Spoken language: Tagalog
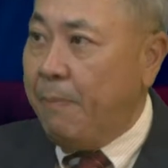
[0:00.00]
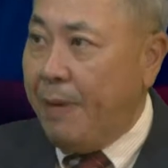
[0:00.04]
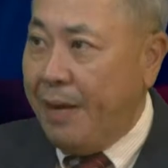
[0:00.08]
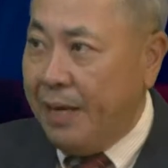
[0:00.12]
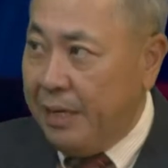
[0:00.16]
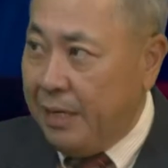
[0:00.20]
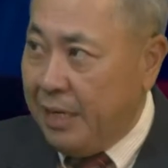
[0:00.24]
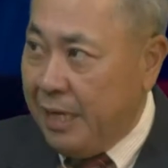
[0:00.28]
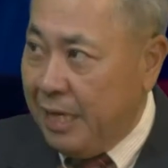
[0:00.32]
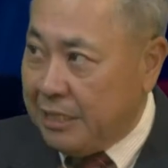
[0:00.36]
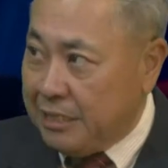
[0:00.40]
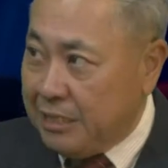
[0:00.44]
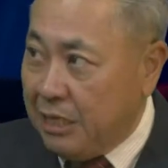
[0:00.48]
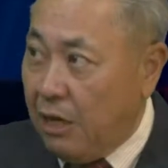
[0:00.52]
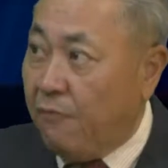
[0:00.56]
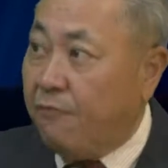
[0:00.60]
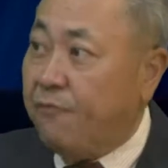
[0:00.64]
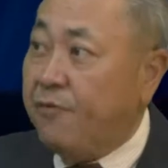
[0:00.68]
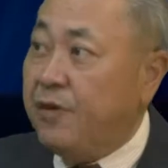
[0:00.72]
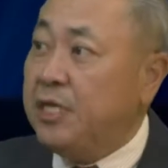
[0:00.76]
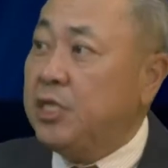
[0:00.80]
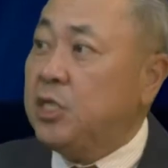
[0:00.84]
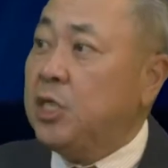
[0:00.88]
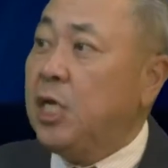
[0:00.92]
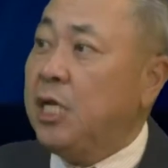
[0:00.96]
parang as
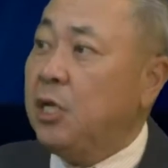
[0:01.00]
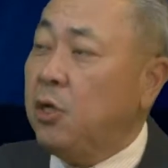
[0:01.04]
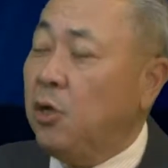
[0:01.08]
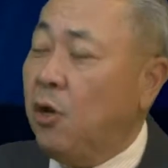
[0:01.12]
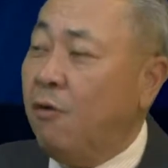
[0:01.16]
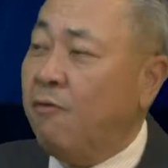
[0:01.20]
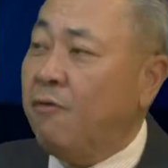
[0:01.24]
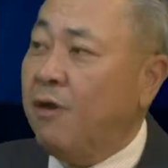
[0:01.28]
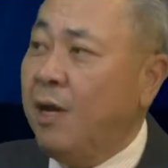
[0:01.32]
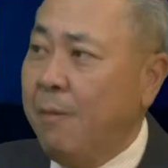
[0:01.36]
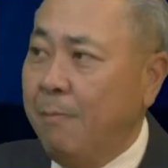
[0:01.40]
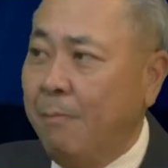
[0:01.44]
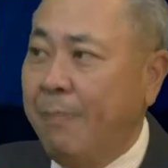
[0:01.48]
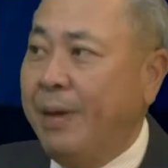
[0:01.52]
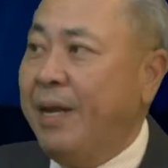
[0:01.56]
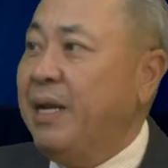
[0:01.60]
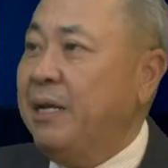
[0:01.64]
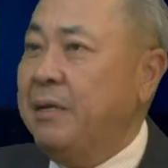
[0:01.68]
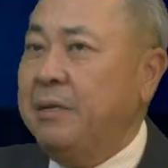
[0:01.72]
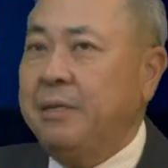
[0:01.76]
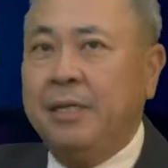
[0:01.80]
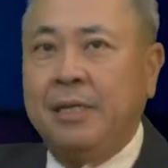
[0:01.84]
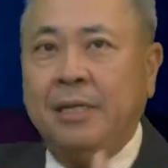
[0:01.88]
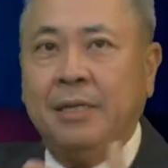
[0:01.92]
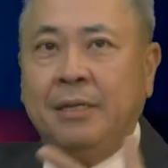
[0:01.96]
official government.
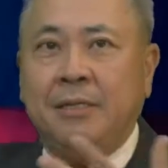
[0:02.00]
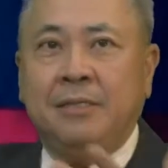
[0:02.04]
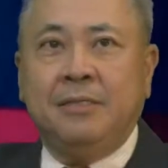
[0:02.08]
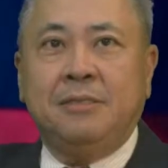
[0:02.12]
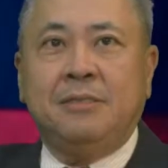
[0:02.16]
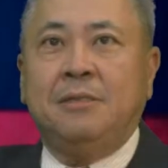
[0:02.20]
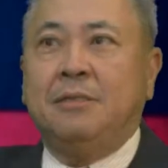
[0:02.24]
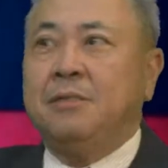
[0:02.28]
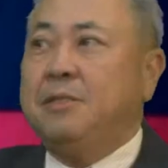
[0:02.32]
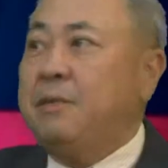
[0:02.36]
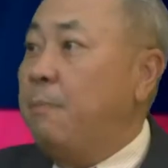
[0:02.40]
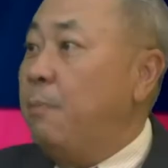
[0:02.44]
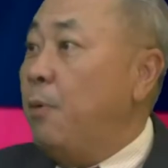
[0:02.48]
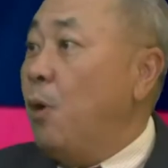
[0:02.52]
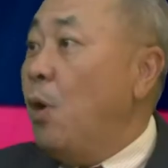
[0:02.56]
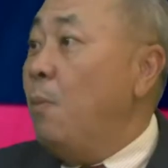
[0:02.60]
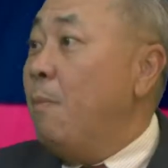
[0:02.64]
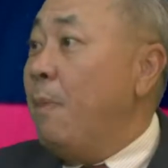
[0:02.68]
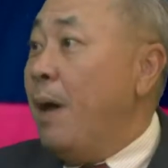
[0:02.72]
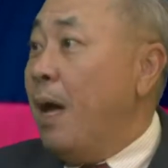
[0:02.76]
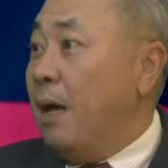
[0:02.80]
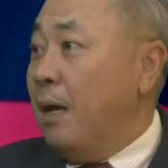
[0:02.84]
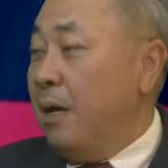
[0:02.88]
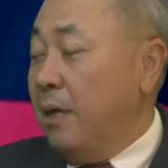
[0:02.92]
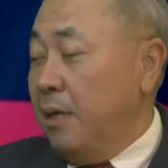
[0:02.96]
Parang Opo. diploma. Yan
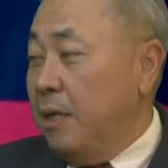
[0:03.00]
po yung